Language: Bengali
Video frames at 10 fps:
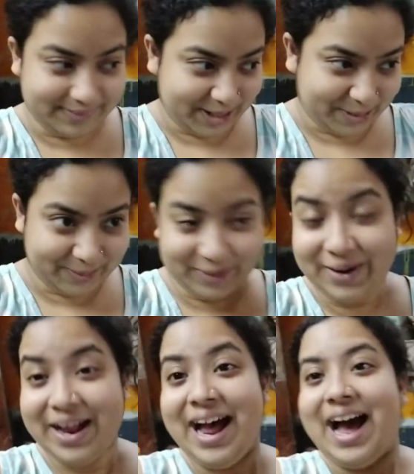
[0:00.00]
বেরোবো
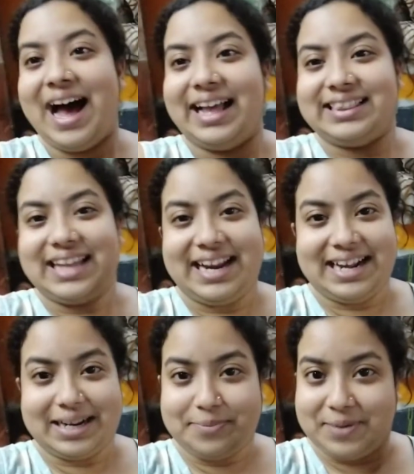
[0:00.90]
আর তার
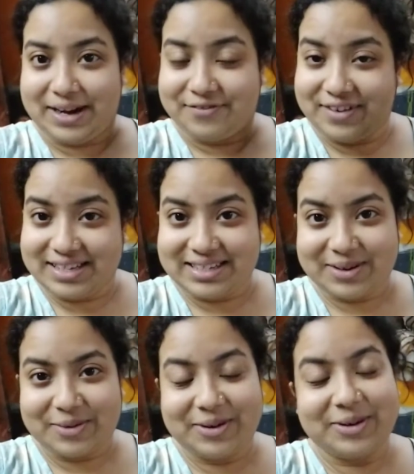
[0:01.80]
আগে
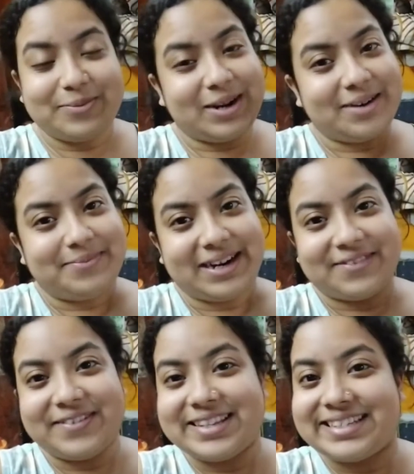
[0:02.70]
ব্রেকফাস্টটা করে নেবো আর
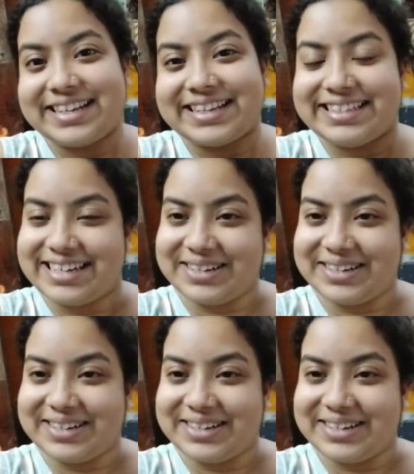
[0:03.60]
ব্রেকফাস্টটা কি